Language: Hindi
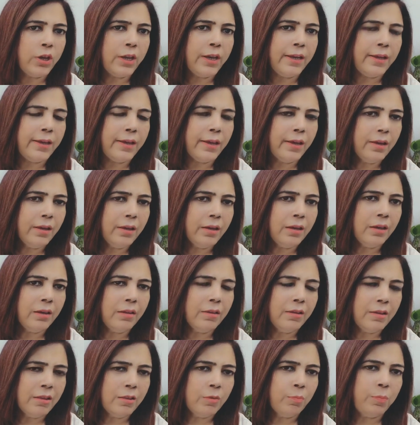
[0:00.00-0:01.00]
के लिए इन
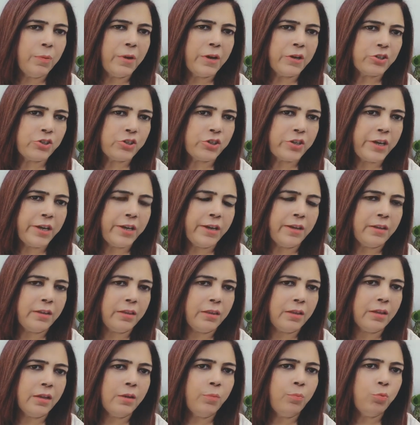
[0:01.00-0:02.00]
इस पक्ष के
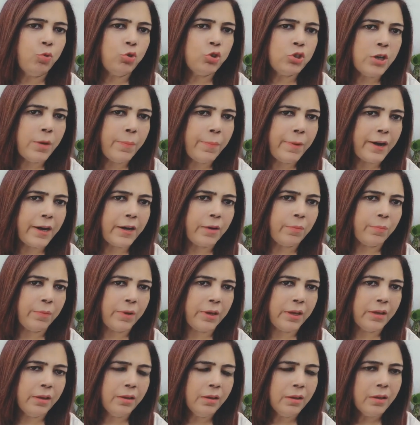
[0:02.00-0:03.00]
अंदर पूजा पाठ
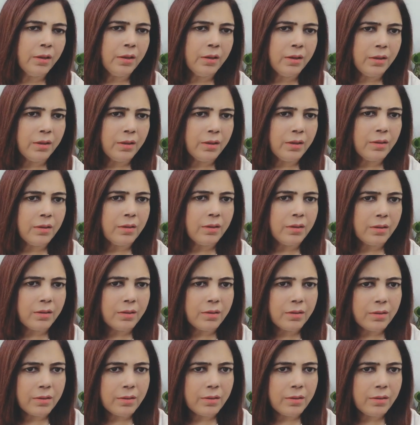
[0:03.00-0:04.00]
में
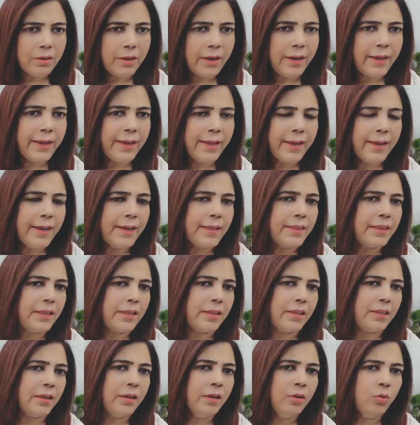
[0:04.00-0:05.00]
लगे रहते
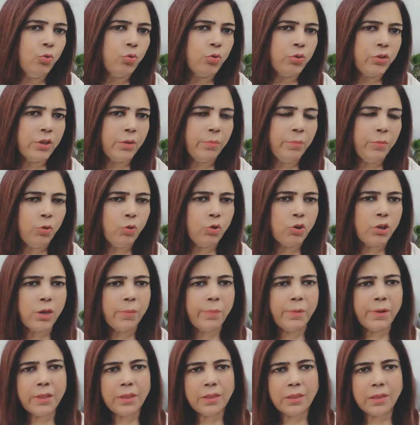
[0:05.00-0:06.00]
थे उस समय उनके
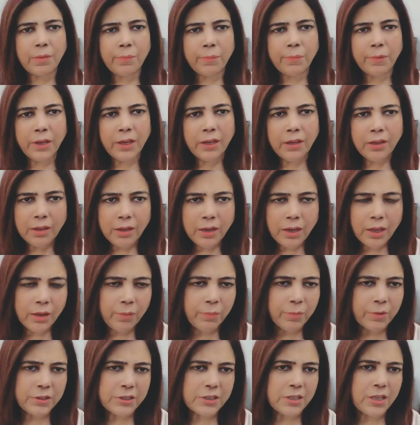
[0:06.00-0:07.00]
पास समय ही नहीं
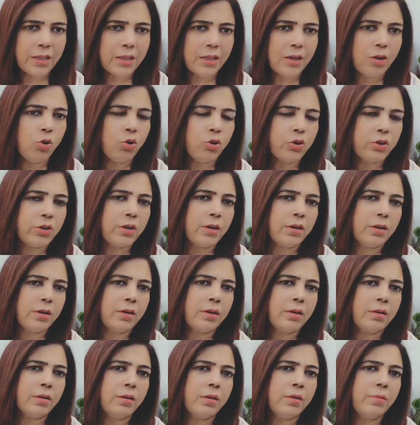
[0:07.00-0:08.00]
बचता था और
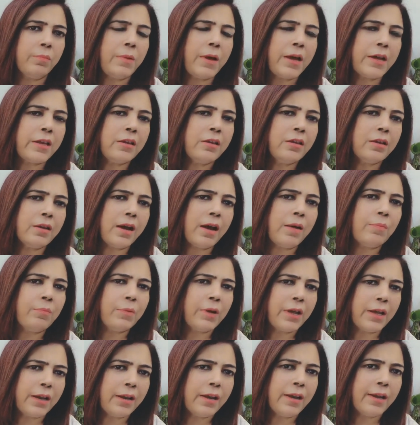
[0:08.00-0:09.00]
बाकी काम
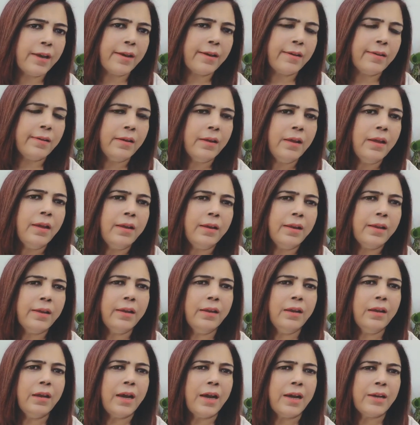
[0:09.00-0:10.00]
करने का
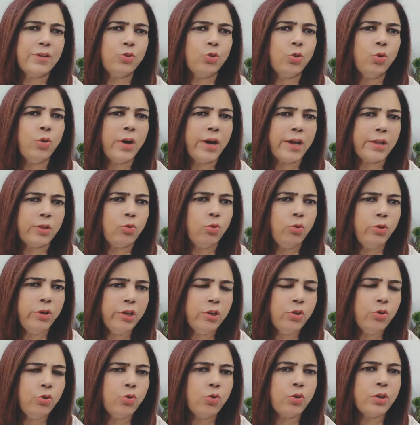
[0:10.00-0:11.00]
लेकिन आज तो
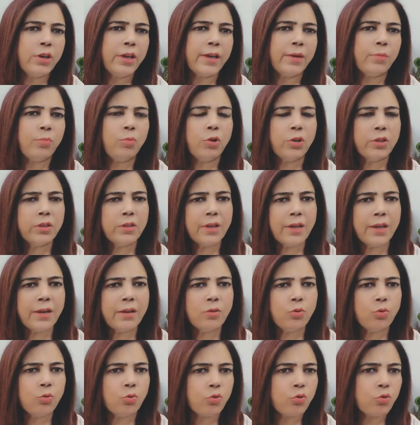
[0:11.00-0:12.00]
आधुनिक युग है बहुत सारे
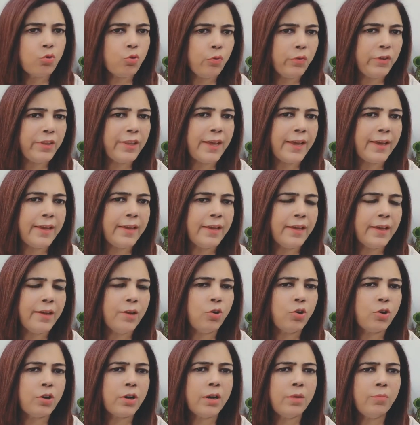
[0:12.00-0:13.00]
सुख सुविधाएं हैं
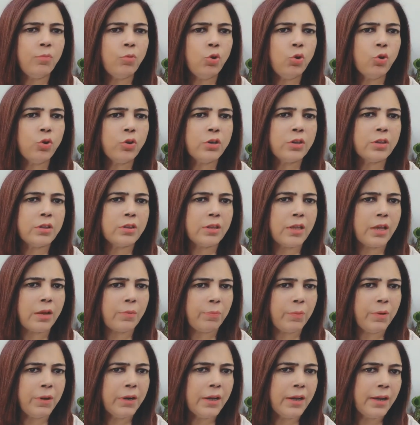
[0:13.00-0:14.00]
और हम लोग
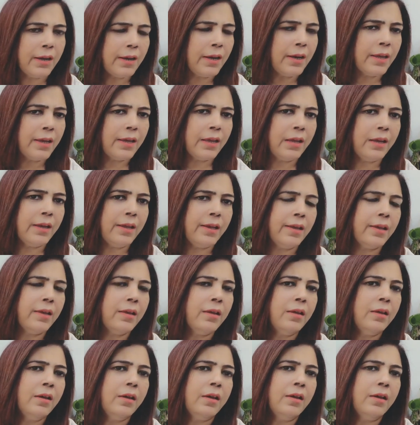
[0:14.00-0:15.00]
तर्पण करने के लिए
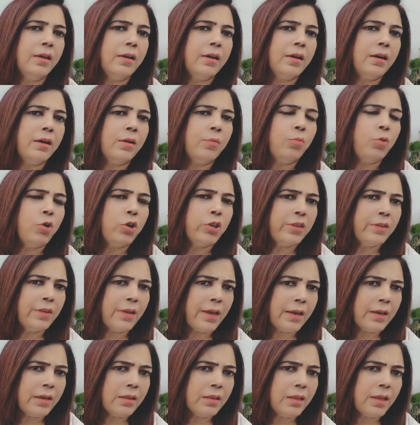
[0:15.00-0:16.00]
बहुत
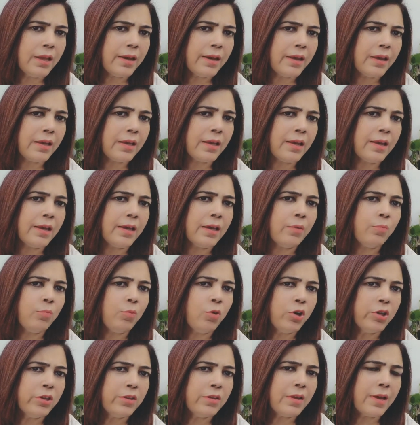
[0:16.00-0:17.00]
सारे तरीके हैं
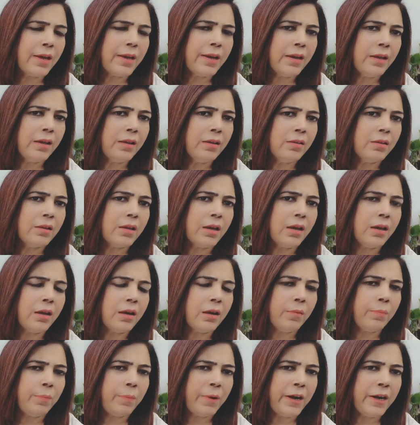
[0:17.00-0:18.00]
बहुत सारे
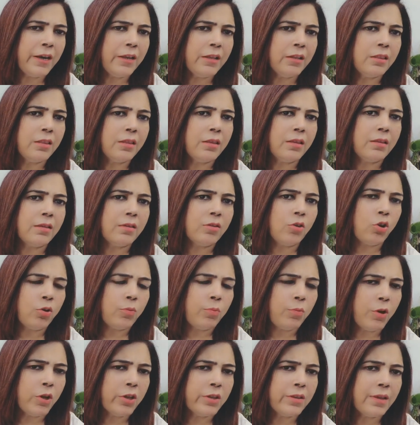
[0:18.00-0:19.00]
पंडित और
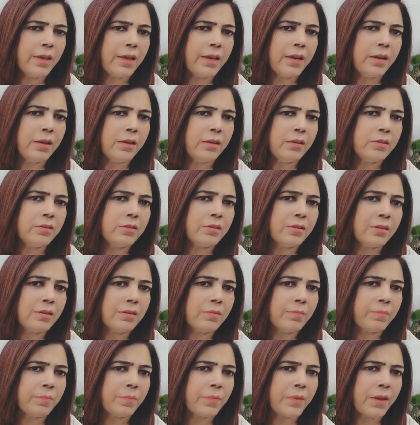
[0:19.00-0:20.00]
बहुत सारे
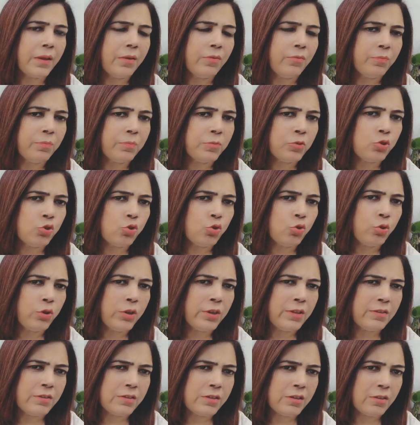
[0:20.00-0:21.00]
जो
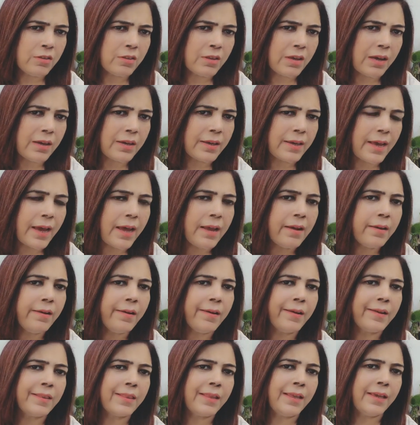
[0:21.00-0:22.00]
इस चीज़ का ज्ञान
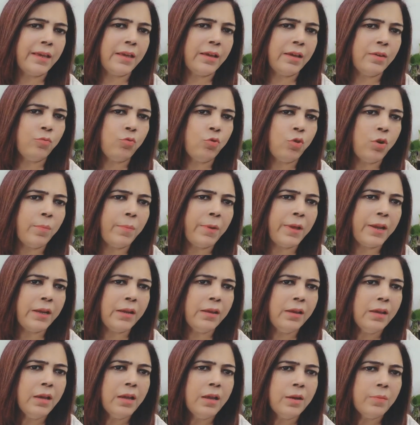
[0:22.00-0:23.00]
रखते हैं वो हमारी
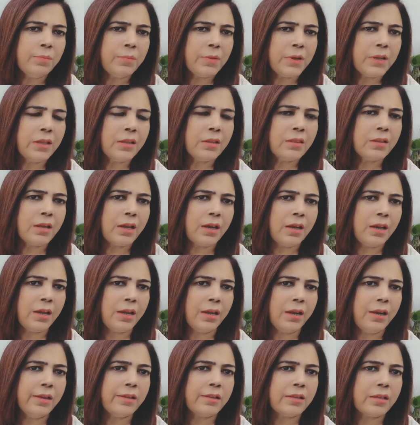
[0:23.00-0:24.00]
मदद करने
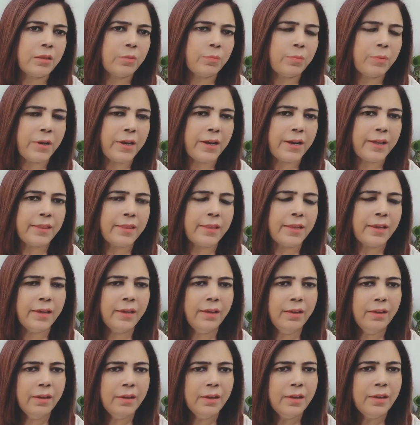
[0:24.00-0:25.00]
के लिए तत्पर रहते
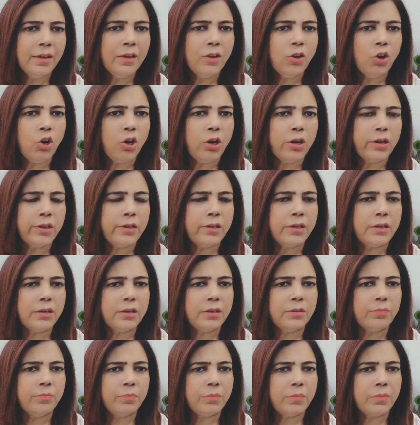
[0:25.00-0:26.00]
हैं
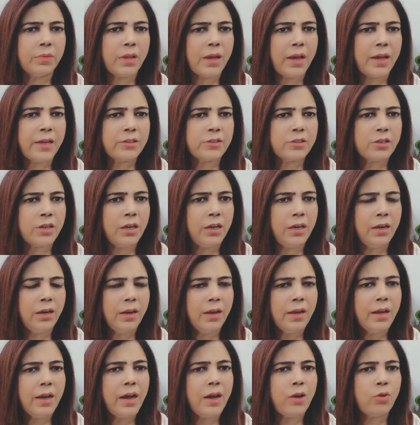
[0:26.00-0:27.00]
और आजकल
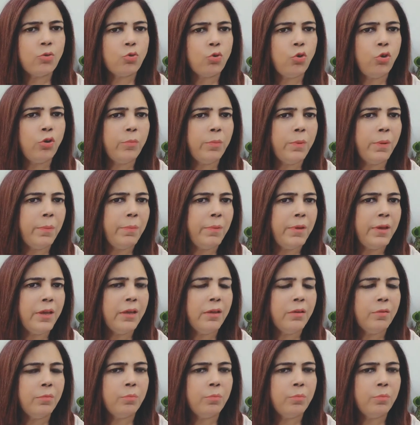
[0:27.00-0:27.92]
हाउस होल्ड में भी